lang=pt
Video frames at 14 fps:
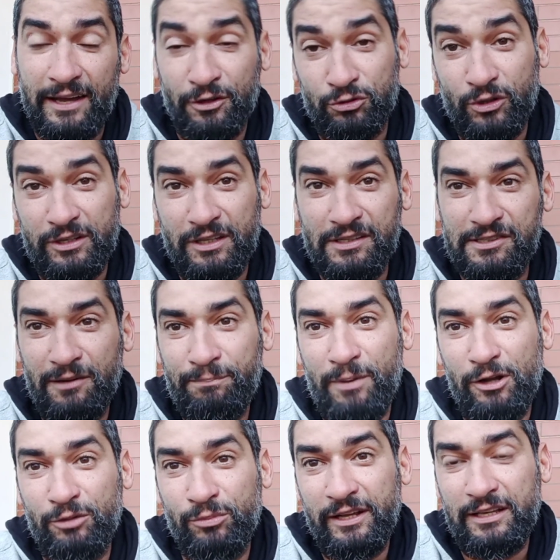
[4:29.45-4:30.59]
Aí eu tô aqui em São
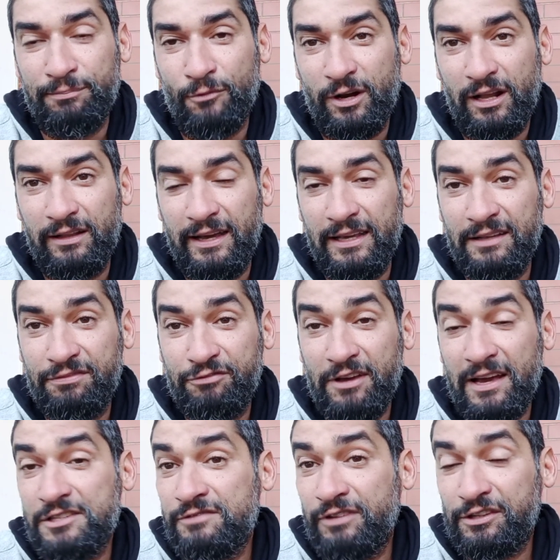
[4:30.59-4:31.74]
Paulo, o moleque mora lá em
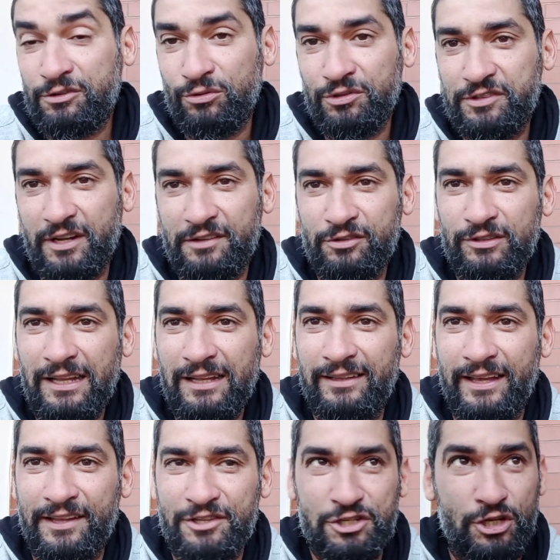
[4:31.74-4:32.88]
Ferraz de Vasconcelos, Zona
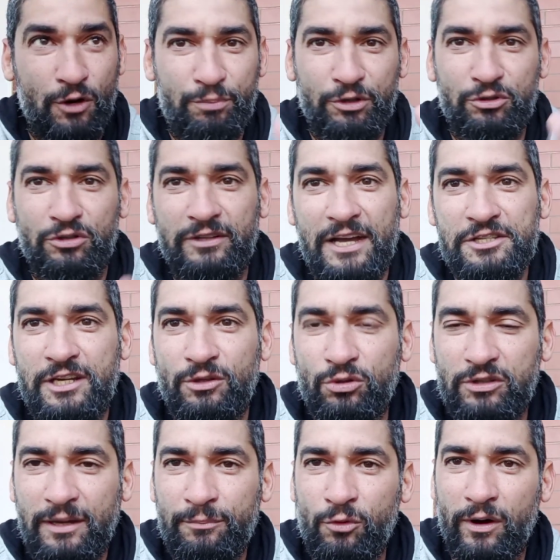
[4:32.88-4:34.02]
Leste, é a oportunidade aqui no
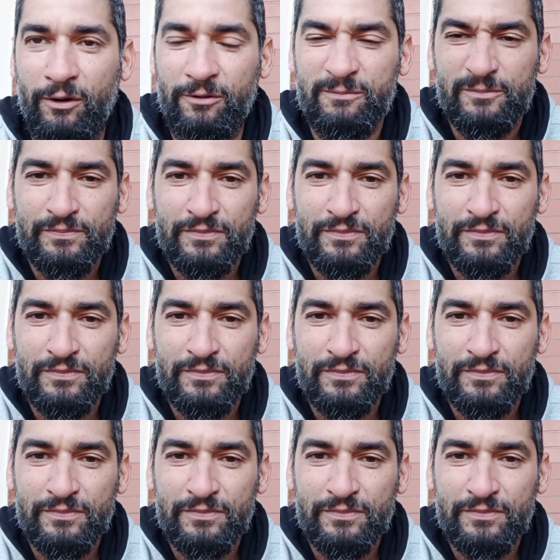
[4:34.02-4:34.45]
Tabuão.